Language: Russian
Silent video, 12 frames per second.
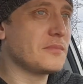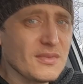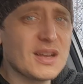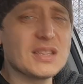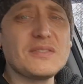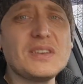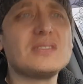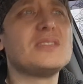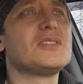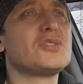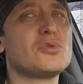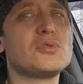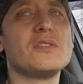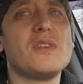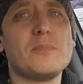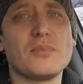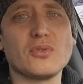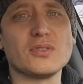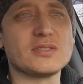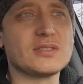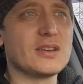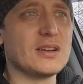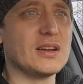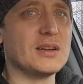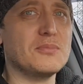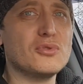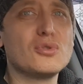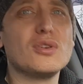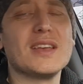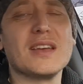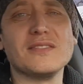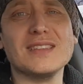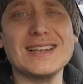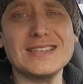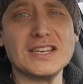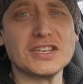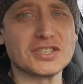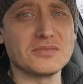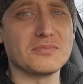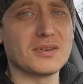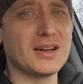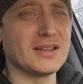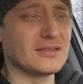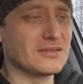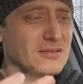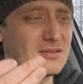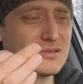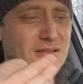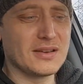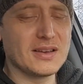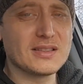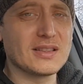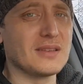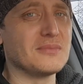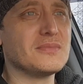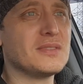Ответ на дежурный вопрос, э, буду ли я в дальнейшем брать это,